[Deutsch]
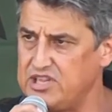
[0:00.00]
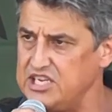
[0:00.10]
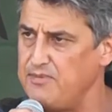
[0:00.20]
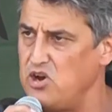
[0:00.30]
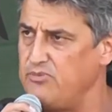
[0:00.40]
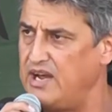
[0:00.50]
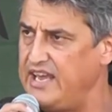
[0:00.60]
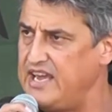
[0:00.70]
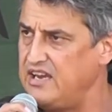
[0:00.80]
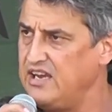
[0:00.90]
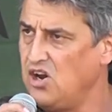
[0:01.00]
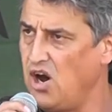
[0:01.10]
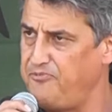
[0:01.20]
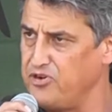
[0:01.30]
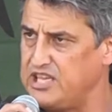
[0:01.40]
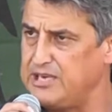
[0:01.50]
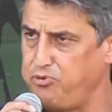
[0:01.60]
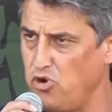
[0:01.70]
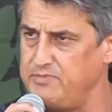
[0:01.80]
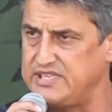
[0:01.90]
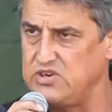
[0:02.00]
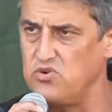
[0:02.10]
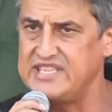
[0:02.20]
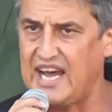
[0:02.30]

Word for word: wirklich mal überlegen, ob wirklich Prohibition